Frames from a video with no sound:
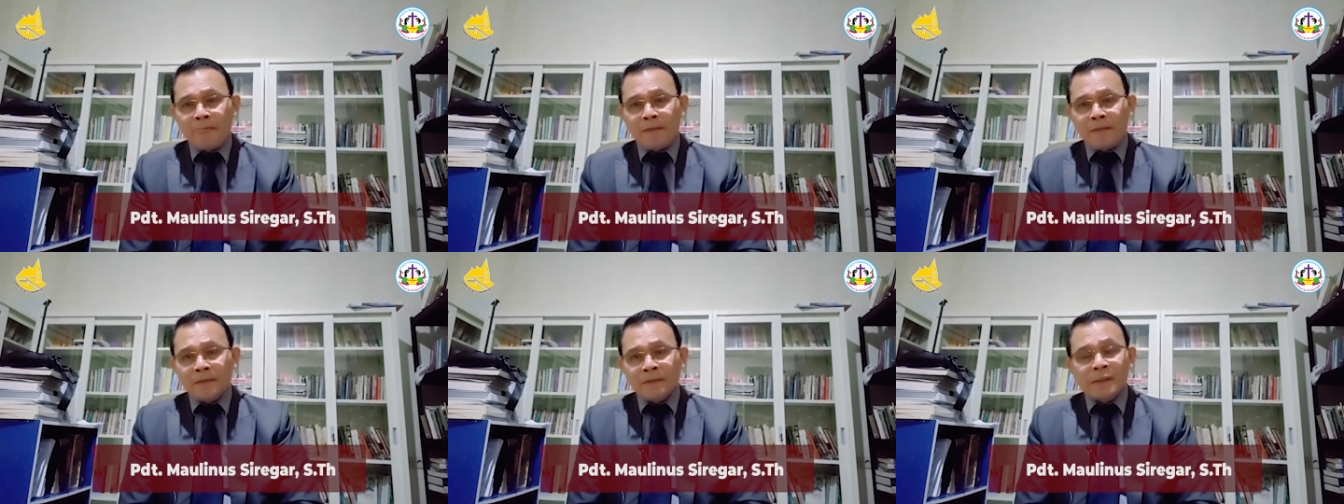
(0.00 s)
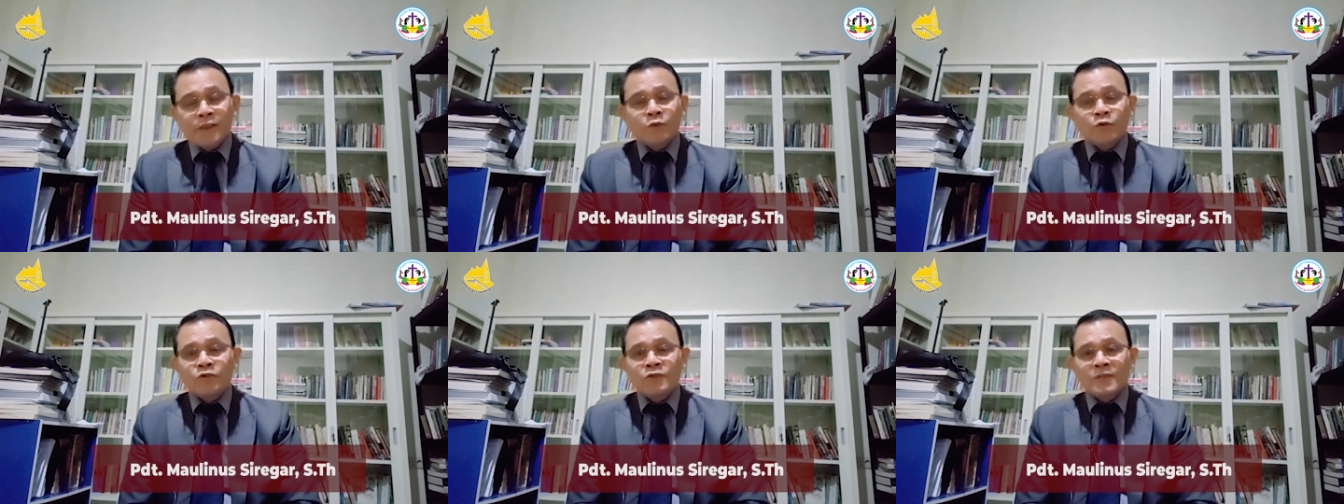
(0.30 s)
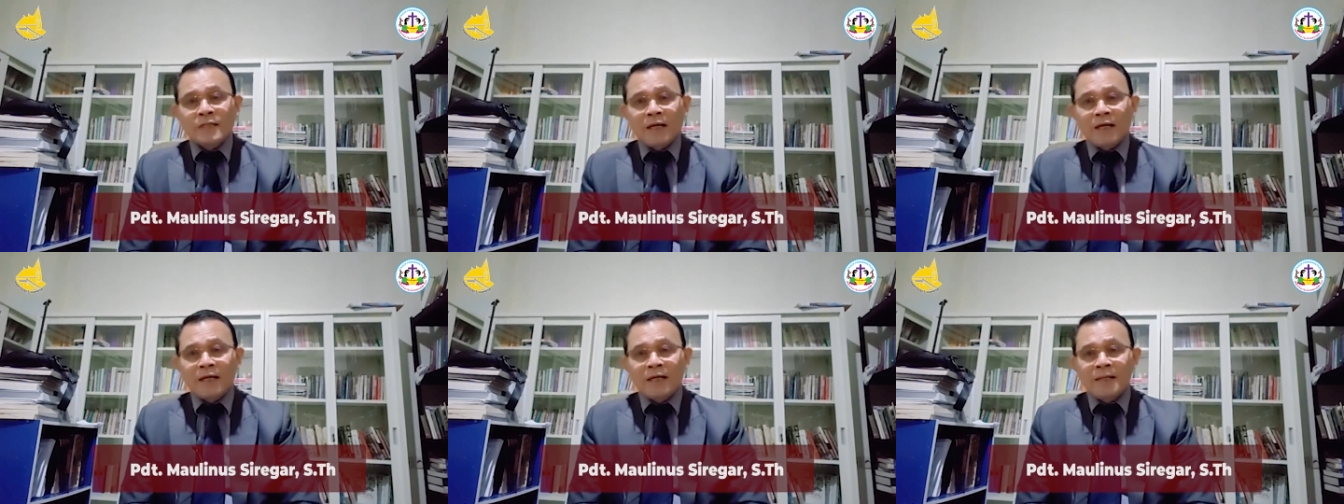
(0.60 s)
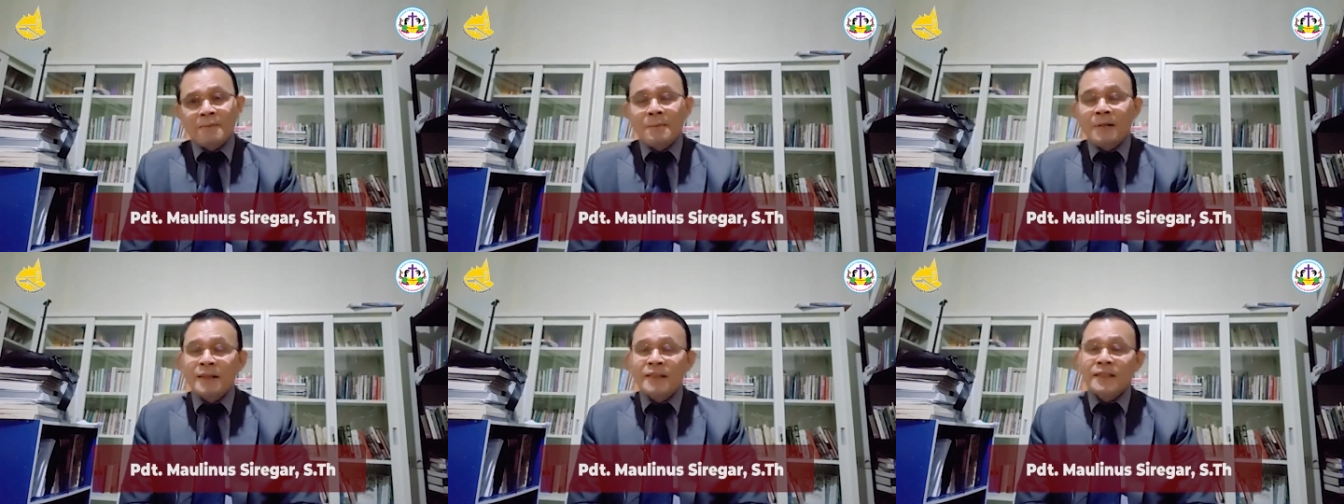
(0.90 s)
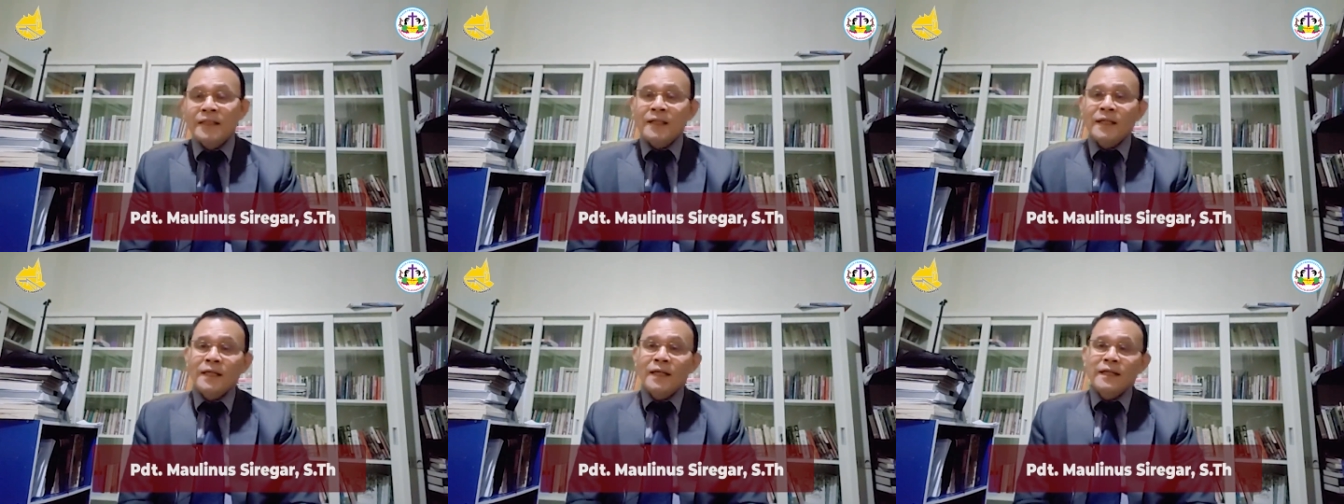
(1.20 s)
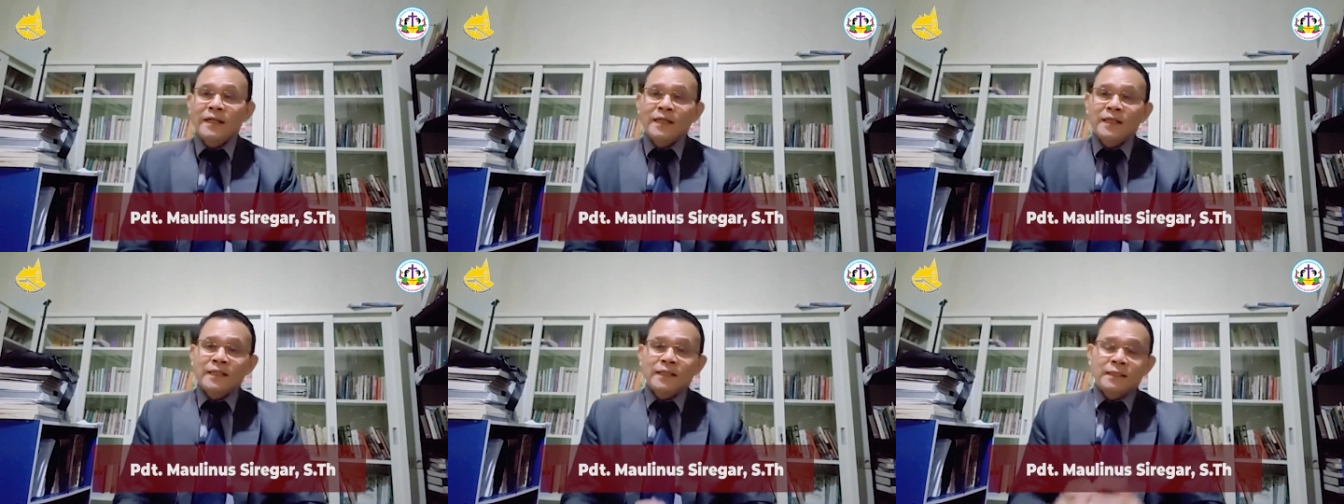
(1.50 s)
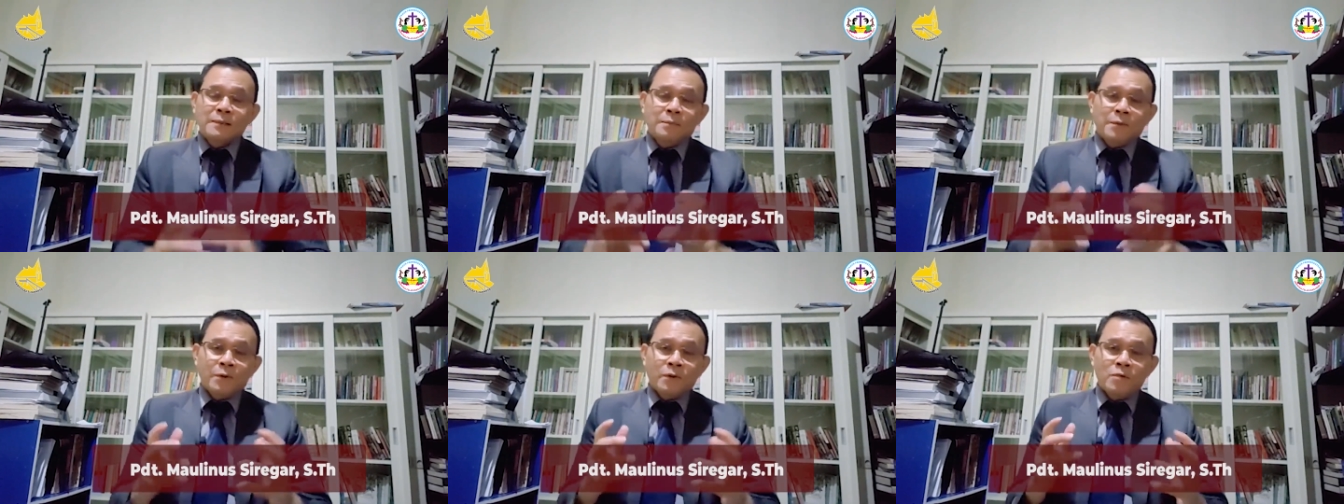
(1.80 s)
Tentu sekali banyak hal yang
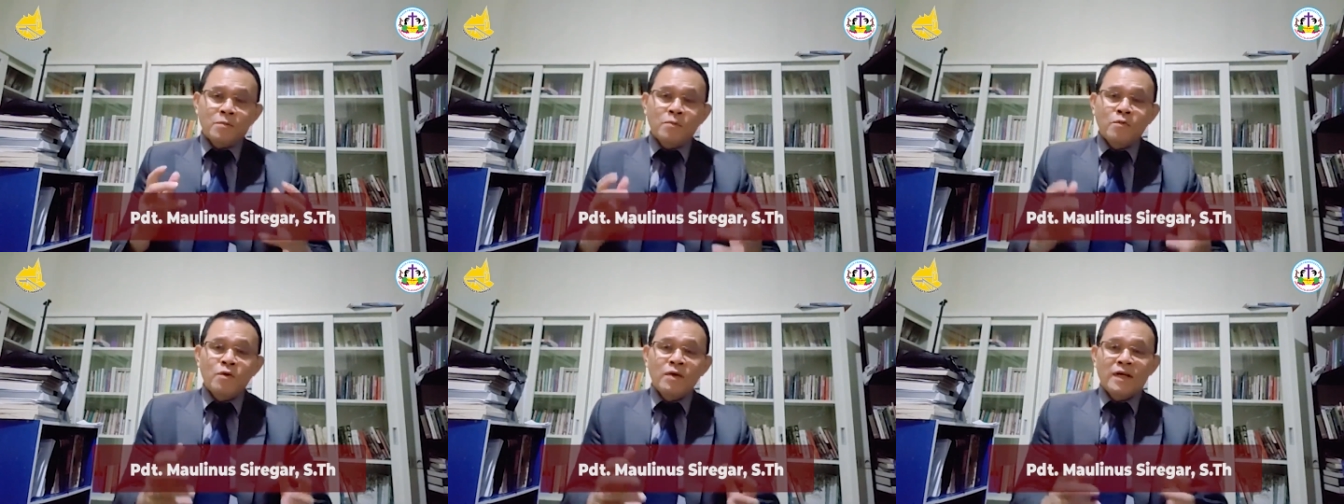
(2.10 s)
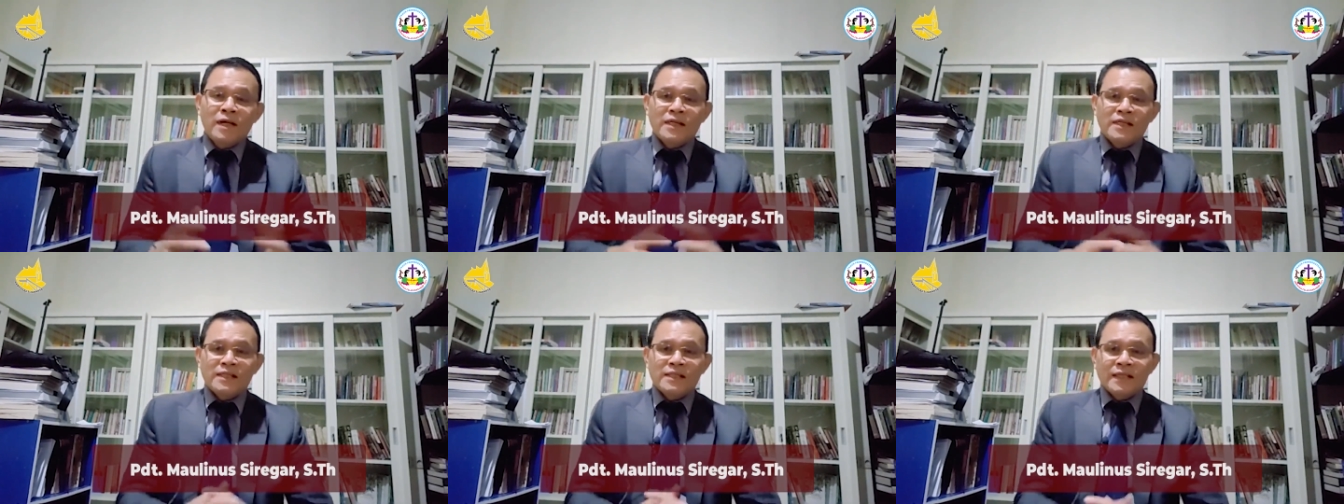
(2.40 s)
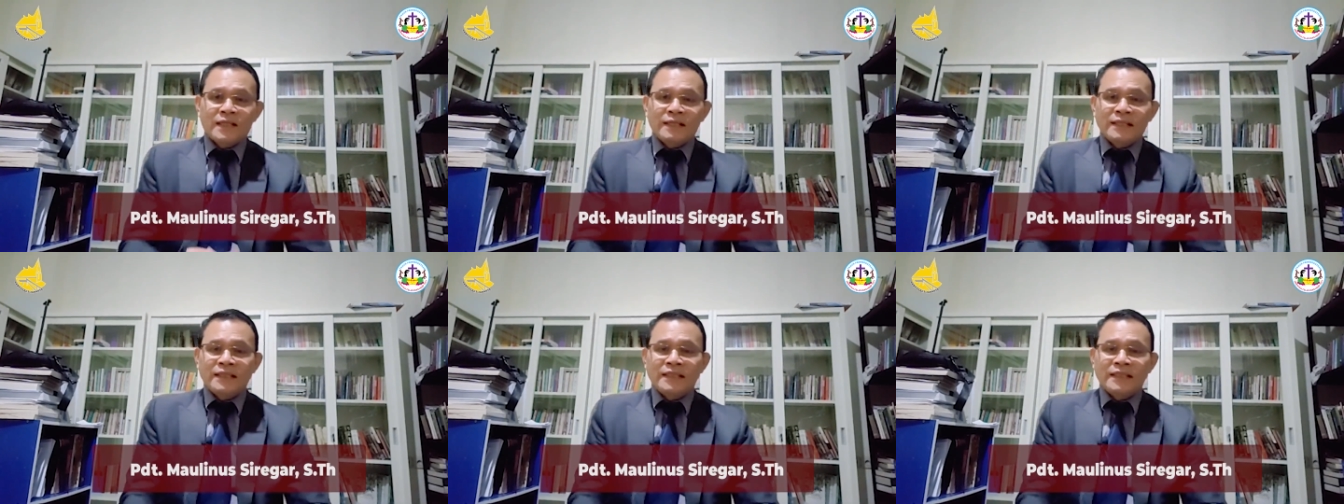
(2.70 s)
kita pergumulkan saat